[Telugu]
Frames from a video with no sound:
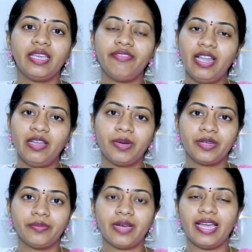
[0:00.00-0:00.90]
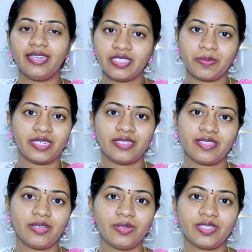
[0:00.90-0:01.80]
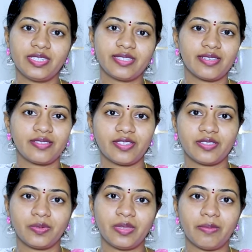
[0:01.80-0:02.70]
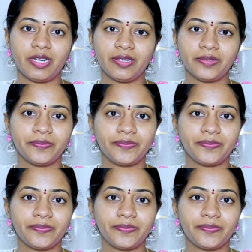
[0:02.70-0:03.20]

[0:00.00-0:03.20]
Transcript: ఇవాళ మనం హైరిస్క్ ప్రెగ్నెన్సీ గురించి డిస్కస్ చేసుకుందామండి